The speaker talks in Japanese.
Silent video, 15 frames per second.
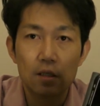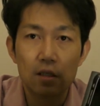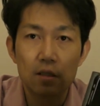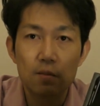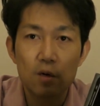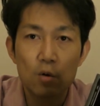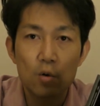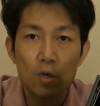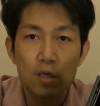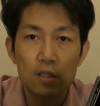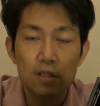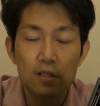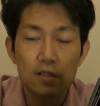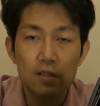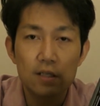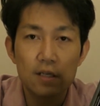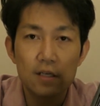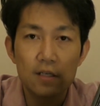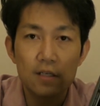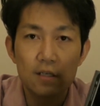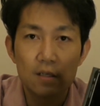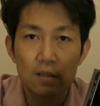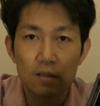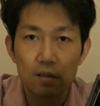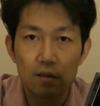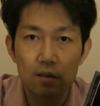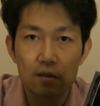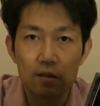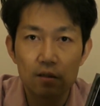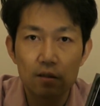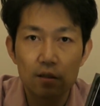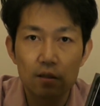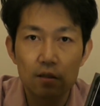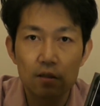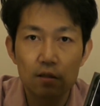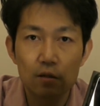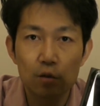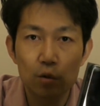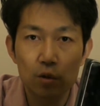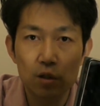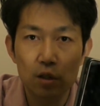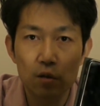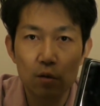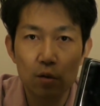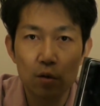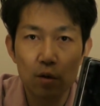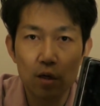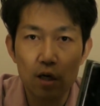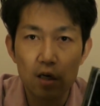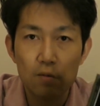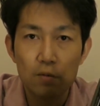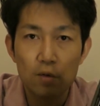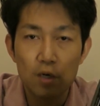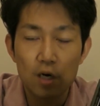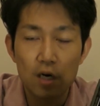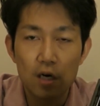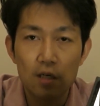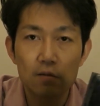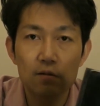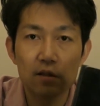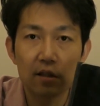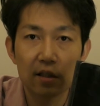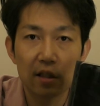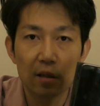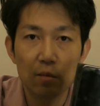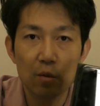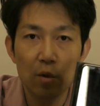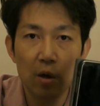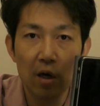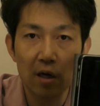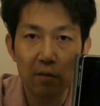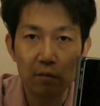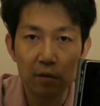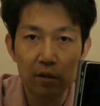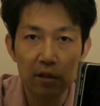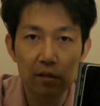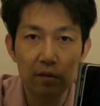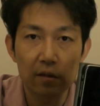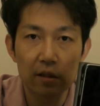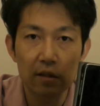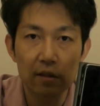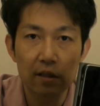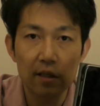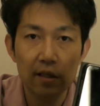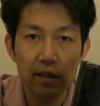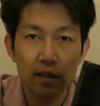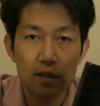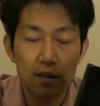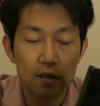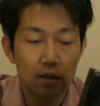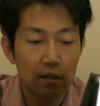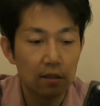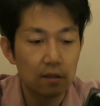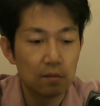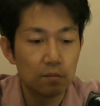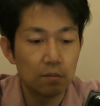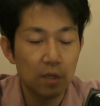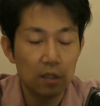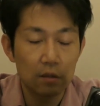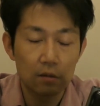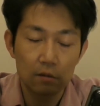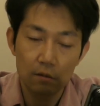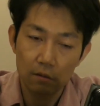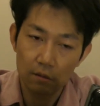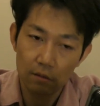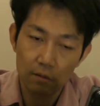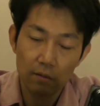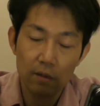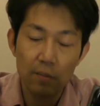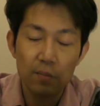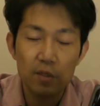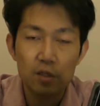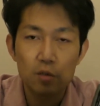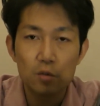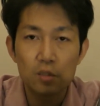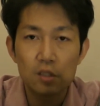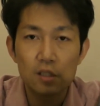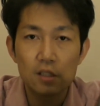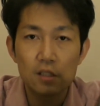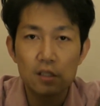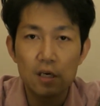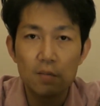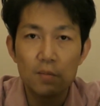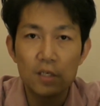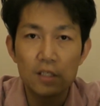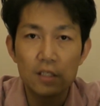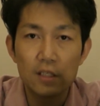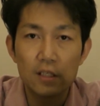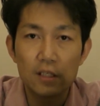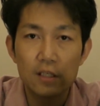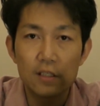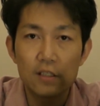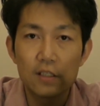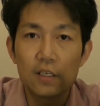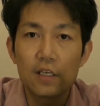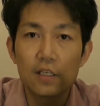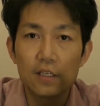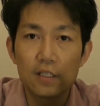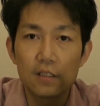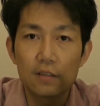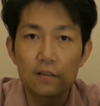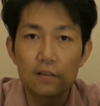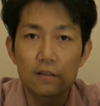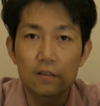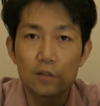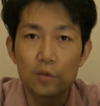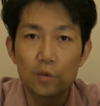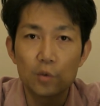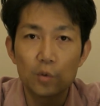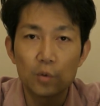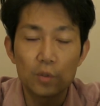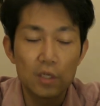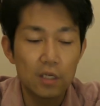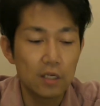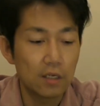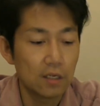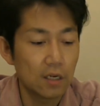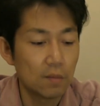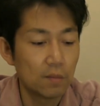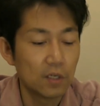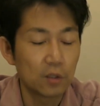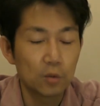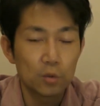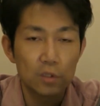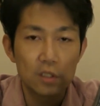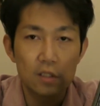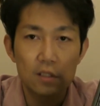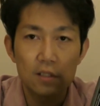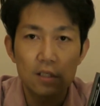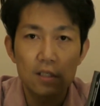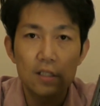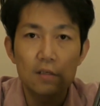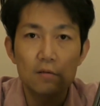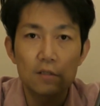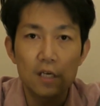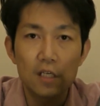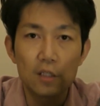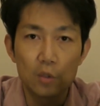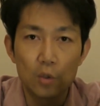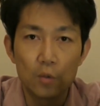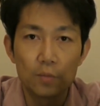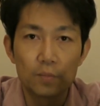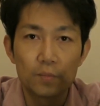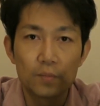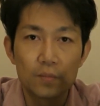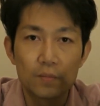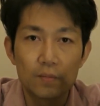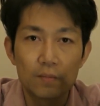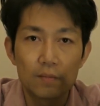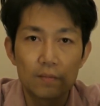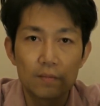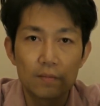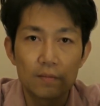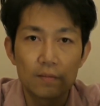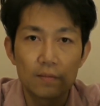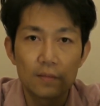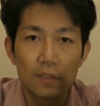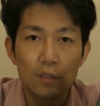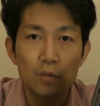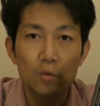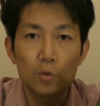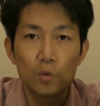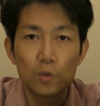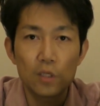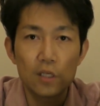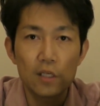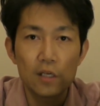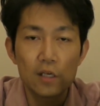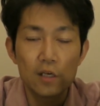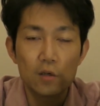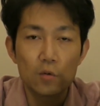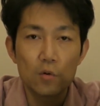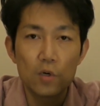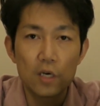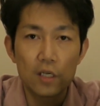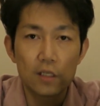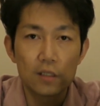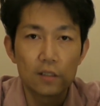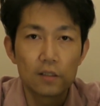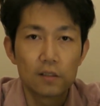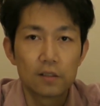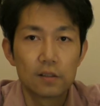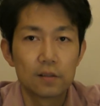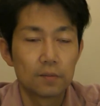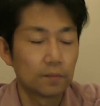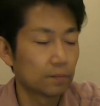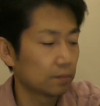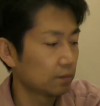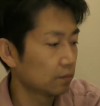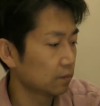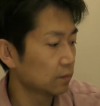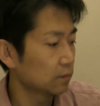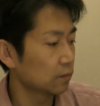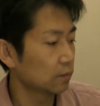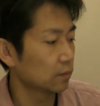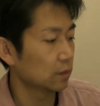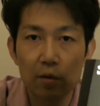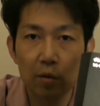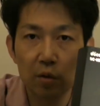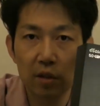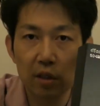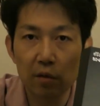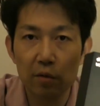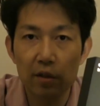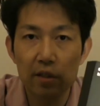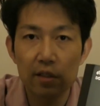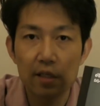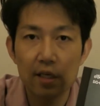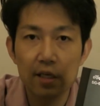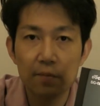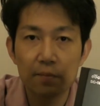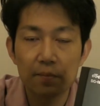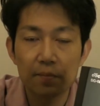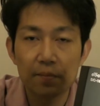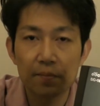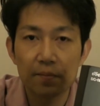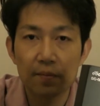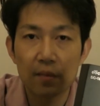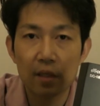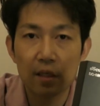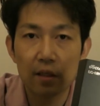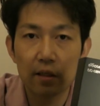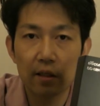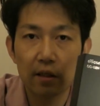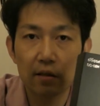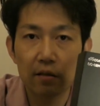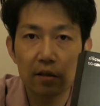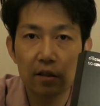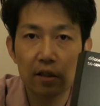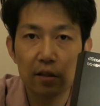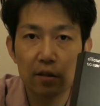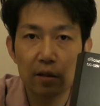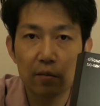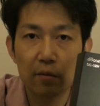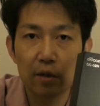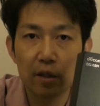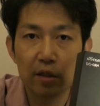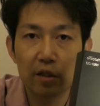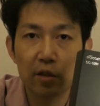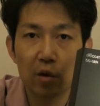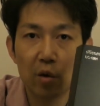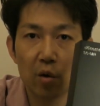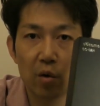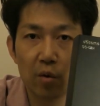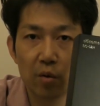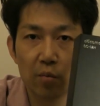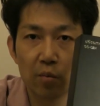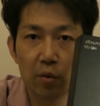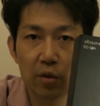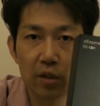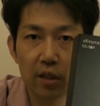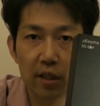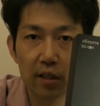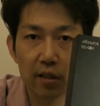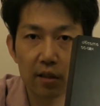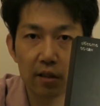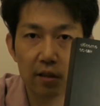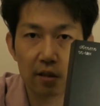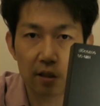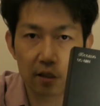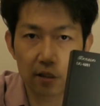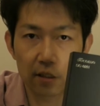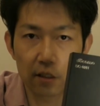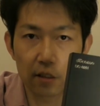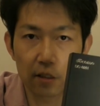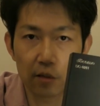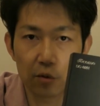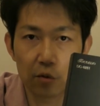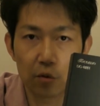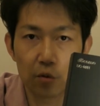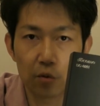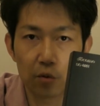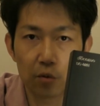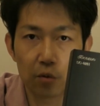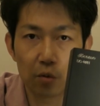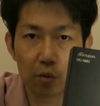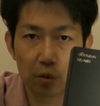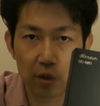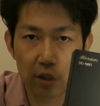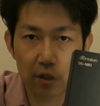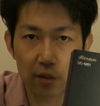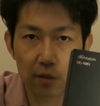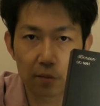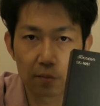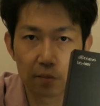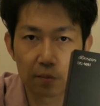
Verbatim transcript: で、他にですね使ってるこちらの iPhone があるんですけども、 iPhone6 ですね。ちょっとやっぱり正直あんまり綺麗じゃないなっていうことで、あんまりこっちは使いたくないということで、今回こちらのですね Galaxy S7 Edge をもう1台買っちゃったということです。